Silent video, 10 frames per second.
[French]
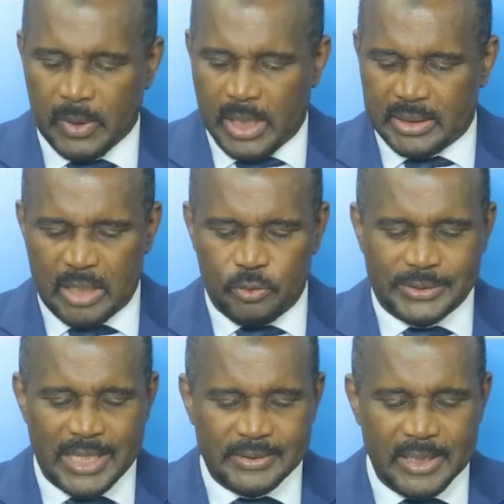étant de
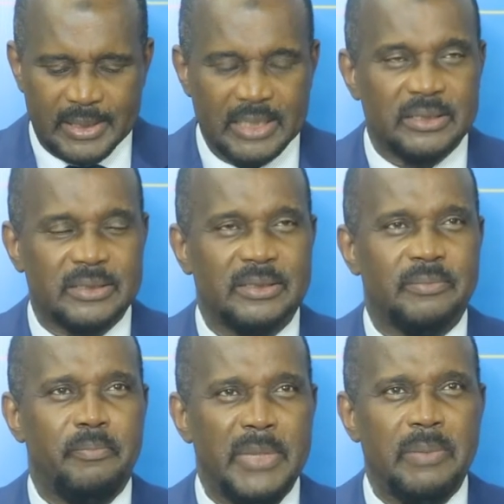150
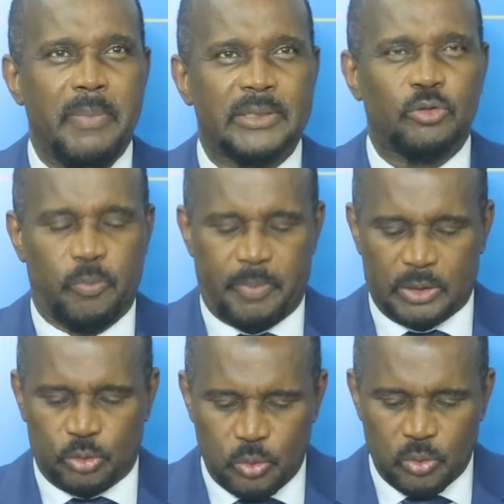000 m3 par
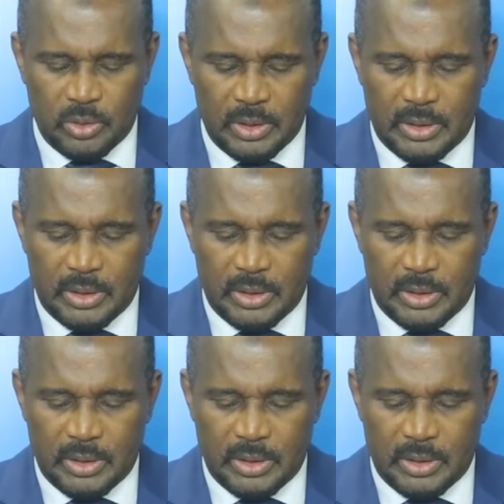jour,